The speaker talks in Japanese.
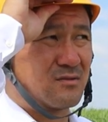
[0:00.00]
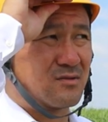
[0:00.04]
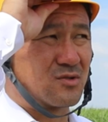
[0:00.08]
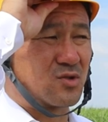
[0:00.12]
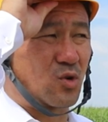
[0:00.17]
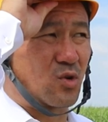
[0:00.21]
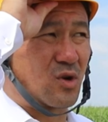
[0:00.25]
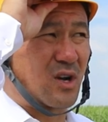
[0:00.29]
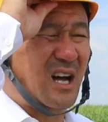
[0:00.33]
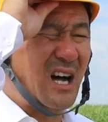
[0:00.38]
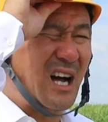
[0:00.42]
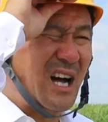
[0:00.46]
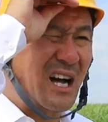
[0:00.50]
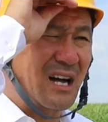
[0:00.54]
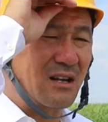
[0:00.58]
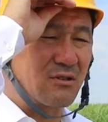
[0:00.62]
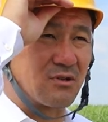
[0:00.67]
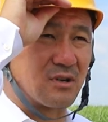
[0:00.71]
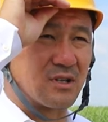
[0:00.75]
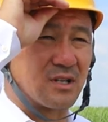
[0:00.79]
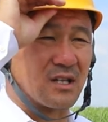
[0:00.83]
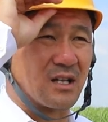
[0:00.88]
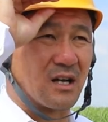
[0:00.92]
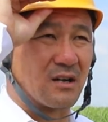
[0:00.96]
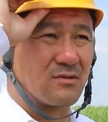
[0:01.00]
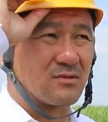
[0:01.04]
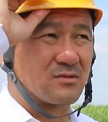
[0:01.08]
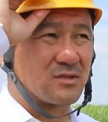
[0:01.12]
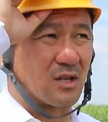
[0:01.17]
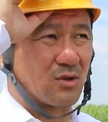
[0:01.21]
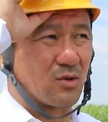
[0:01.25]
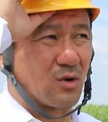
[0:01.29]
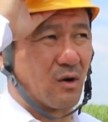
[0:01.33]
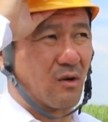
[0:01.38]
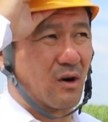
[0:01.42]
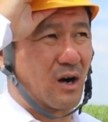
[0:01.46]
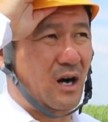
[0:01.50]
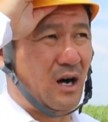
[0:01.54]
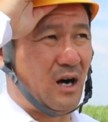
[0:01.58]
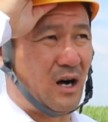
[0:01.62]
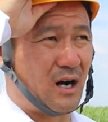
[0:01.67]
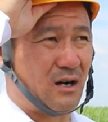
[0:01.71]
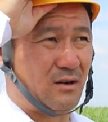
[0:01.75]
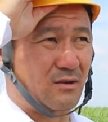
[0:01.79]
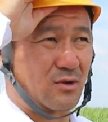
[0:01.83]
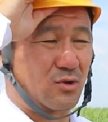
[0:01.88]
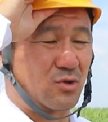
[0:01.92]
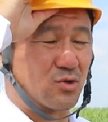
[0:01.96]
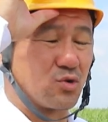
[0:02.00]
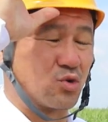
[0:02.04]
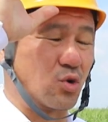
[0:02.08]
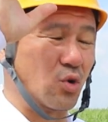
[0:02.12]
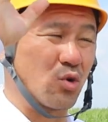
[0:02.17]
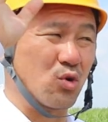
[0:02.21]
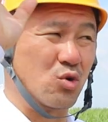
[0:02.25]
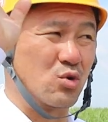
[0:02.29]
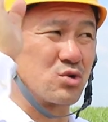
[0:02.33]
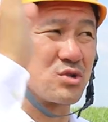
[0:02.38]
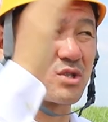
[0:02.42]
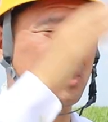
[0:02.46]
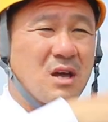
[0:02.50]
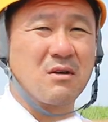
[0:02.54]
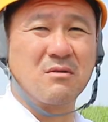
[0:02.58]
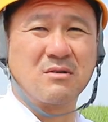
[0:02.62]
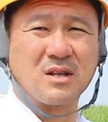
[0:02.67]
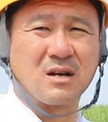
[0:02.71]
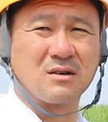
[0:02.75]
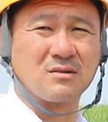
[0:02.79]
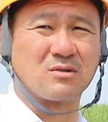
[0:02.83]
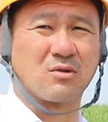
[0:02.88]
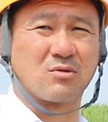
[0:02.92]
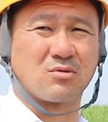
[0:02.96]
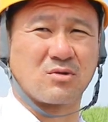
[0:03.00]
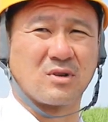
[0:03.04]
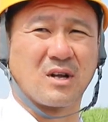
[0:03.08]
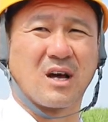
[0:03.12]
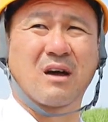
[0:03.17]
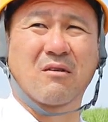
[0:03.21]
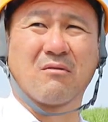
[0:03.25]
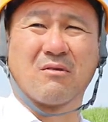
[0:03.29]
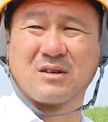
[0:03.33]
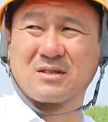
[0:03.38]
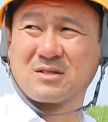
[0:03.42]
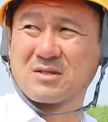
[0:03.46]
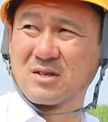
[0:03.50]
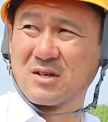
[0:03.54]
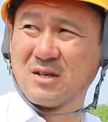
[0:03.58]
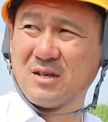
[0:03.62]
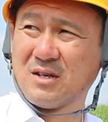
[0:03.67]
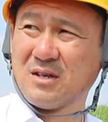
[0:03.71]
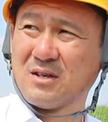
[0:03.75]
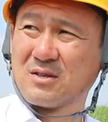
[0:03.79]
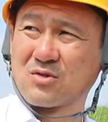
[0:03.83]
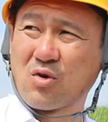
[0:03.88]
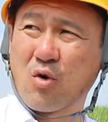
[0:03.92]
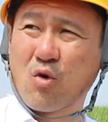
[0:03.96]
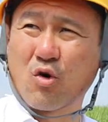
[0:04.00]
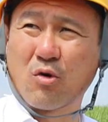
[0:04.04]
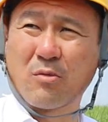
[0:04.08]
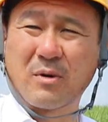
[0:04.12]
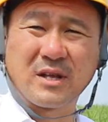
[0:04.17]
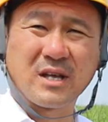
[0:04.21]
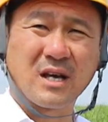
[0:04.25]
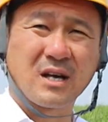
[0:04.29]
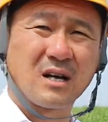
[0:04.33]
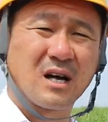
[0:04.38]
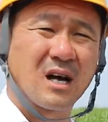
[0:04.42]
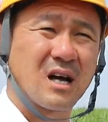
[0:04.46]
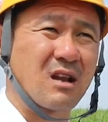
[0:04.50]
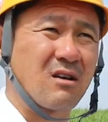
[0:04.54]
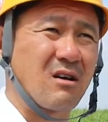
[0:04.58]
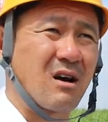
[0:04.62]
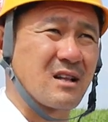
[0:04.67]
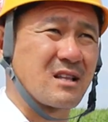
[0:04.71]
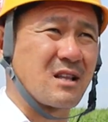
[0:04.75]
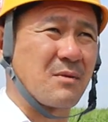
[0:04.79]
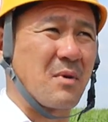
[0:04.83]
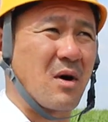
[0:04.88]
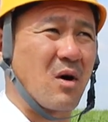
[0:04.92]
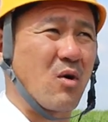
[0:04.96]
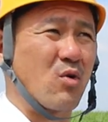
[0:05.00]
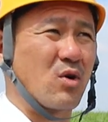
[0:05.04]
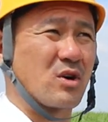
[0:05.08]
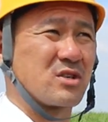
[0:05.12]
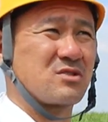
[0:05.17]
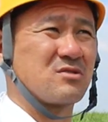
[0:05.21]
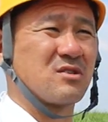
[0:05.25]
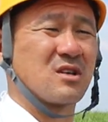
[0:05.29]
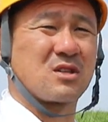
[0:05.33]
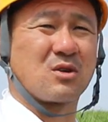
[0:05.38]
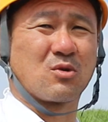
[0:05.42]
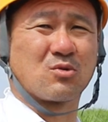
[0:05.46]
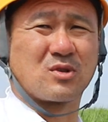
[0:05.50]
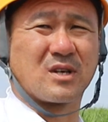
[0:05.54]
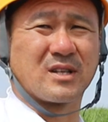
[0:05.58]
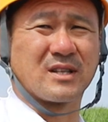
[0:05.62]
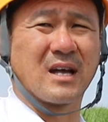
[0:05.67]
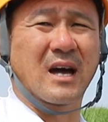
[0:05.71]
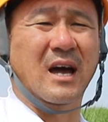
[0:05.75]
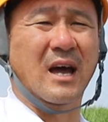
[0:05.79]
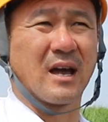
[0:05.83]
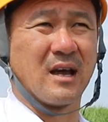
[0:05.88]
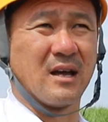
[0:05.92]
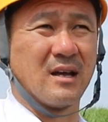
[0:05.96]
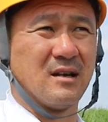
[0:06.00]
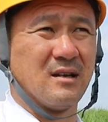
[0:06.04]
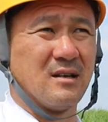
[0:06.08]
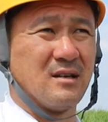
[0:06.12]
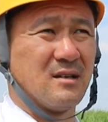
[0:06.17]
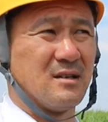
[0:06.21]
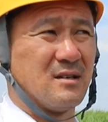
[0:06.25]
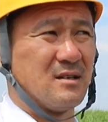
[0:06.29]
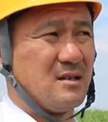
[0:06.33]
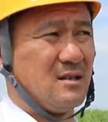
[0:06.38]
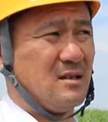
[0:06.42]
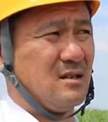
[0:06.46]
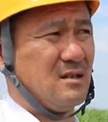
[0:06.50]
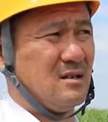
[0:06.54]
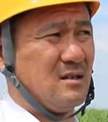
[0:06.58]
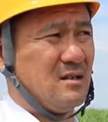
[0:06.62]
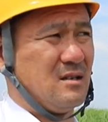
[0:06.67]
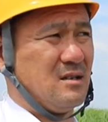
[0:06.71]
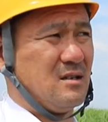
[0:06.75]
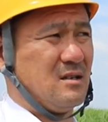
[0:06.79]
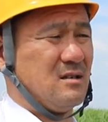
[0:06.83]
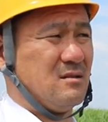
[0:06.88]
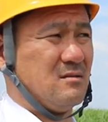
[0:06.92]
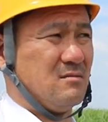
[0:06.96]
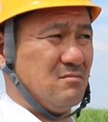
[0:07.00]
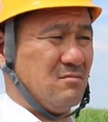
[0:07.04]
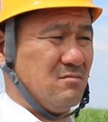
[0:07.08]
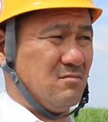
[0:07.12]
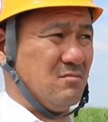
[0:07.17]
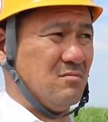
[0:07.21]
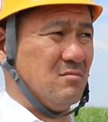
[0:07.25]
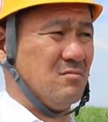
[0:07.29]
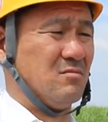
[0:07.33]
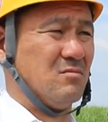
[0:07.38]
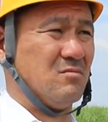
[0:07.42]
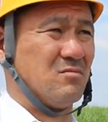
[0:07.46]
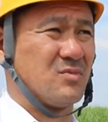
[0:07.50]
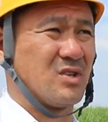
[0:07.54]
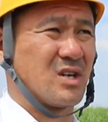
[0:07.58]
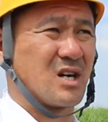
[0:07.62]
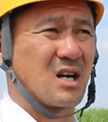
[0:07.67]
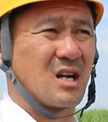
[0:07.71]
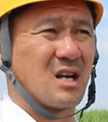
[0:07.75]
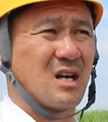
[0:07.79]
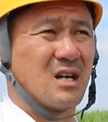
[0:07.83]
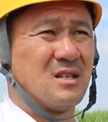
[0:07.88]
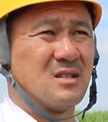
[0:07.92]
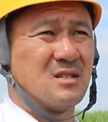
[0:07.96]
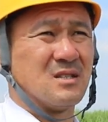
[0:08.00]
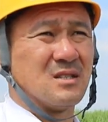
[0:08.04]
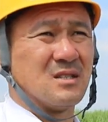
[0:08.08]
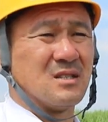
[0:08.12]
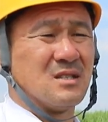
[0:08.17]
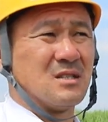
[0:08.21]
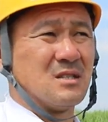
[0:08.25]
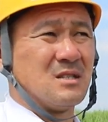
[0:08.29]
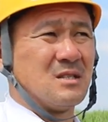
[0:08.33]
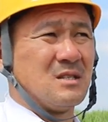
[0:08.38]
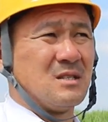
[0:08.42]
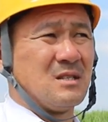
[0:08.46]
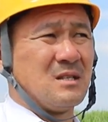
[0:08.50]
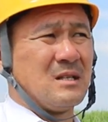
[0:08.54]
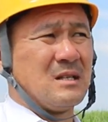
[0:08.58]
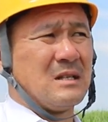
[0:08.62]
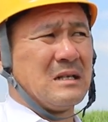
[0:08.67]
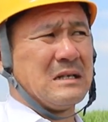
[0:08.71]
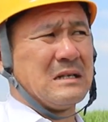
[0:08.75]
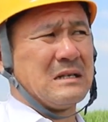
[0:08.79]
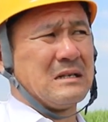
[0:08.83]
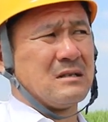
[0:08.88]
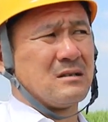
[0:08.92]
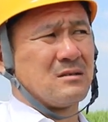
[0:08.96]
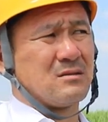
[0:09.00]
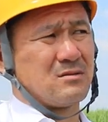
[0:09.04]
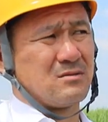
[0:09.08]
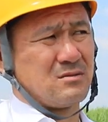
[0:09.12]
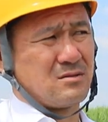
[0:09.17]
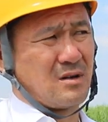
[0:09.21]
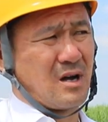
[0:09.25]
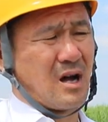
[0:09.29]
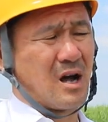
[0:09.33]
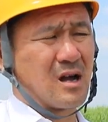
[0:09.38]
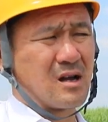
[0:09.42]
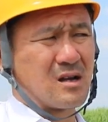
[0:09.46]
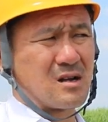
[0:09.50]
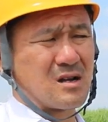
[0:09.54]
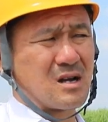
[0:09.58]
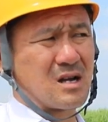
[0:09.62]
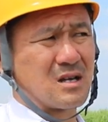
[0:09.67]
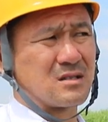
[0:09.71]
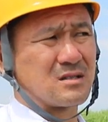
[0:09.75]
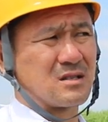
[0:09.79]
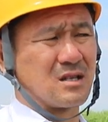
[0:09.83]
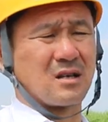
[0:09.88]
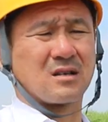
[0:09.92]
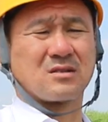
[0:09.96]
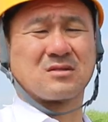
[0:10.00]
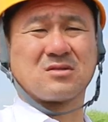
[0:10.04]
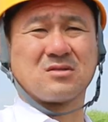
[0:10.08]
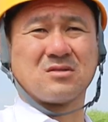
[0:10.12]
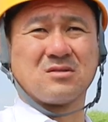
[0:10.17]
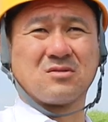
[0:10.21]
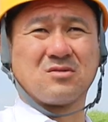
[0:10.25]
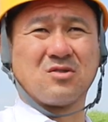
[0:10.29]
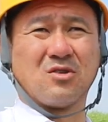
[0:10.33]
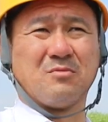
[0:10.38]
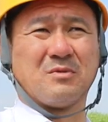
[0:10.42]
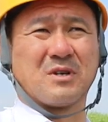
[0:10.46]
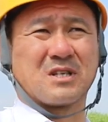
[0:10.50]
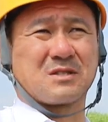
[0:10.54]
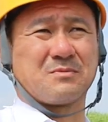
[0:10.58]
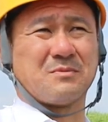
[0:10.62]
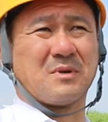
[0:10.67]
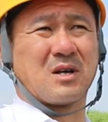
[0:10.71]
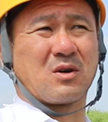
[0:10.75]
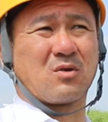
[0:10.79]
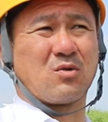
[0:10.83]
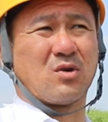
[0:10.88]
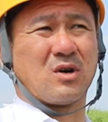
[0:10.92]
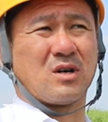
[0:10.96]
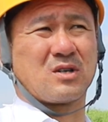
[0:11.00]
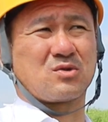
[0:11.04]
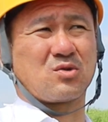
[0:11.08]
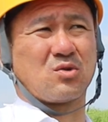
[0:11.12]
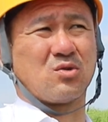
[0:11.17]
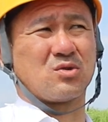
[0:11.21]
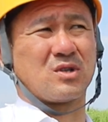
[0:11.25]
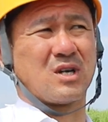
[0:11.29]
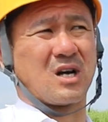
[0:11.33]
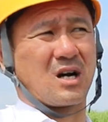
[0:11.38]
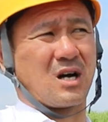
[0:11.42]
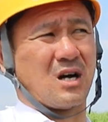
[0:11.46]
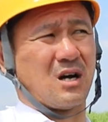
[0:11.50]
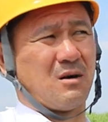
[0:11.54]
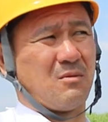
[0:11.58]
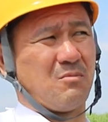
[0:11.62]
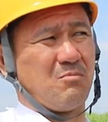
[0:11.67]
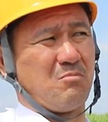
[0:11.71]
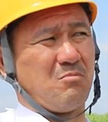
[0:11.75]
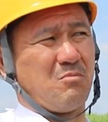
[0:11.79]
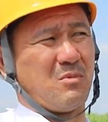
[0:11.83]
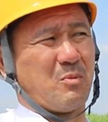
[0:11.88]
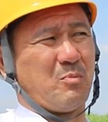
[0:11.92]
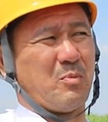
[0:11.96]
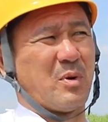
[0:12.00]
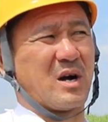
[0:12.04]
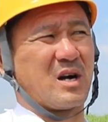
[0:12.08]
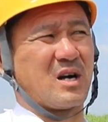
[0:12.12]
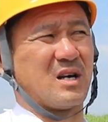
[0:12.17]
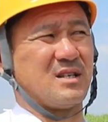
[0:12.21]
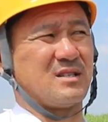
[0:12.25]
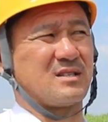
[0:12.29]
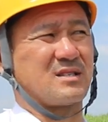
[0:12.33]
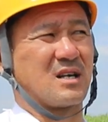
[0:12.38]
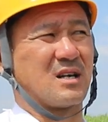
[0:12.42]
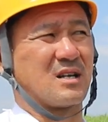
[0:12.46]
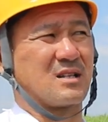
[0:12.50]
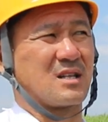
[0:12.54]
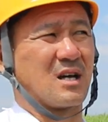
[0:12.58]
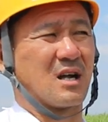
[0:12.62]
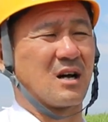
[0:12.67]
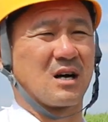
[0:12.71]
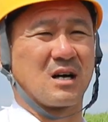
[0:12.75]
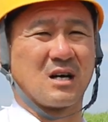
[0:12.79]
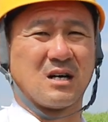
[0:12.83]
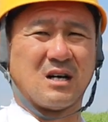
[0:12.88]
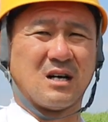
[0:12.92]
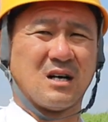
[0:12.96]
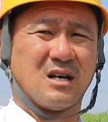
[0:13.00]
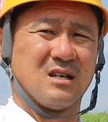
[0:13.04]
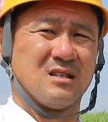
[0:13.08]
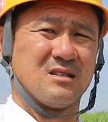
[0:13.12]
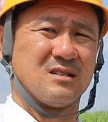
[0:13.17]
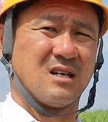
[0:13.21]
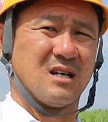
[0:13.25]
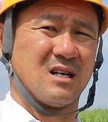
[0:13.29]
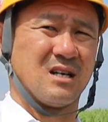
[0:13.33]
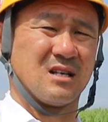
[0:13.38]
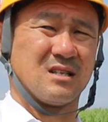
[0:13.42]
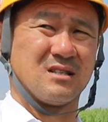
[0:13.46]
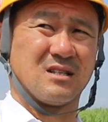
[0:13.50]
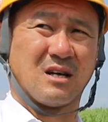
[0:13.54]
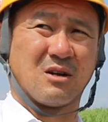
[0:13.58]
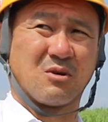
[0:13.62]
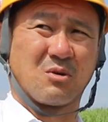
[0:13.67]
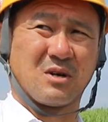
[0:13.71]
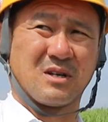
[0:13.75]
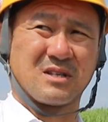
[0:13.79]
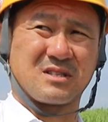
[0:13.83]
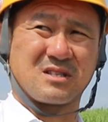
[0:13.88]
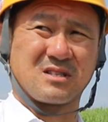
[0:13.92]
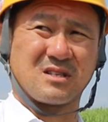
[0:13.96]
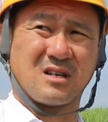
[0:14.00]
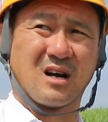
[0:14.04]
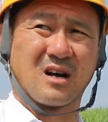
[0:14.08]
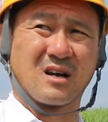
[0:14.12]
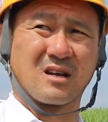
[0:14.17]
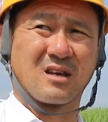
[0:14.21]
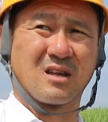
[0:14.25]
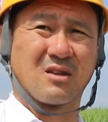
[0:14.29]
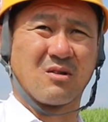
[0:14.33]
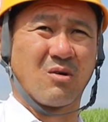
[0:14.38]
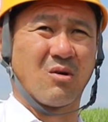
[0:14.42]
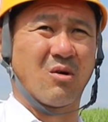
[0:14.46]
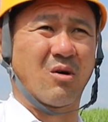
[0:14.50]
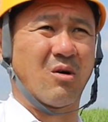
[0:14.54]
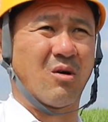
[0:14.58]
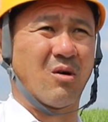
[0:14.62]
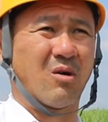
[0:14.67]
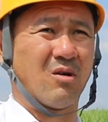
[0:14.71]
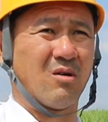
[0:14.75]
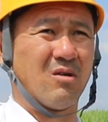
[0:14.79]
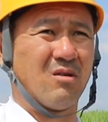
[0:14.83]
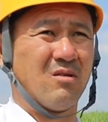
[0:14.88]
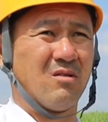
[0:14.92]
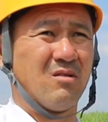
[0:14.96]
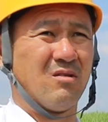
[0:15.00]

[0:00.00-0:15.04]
そのカーッとなって殴ったとかはあるけど女性は殴ったことないわそこまであの頭がおかしくなったことはないうんだから案外ねすごい真面目な子がそうなんか、まあ、バカにされたんか何なのか知らんけど